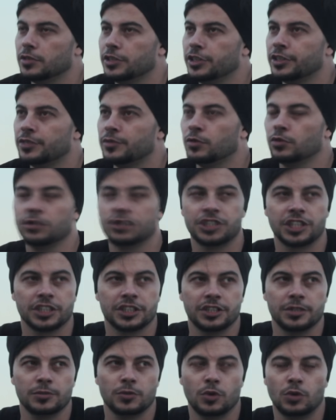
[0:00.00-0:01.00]
ilk volü
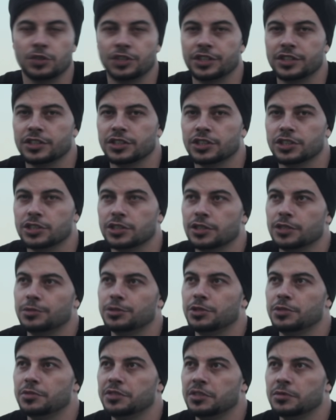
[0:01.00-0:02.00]
çektiğimde 17 yaşındaydım.
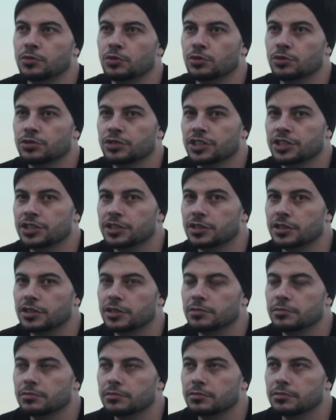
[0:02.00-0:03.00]
Şimdi 29 yaşındayım.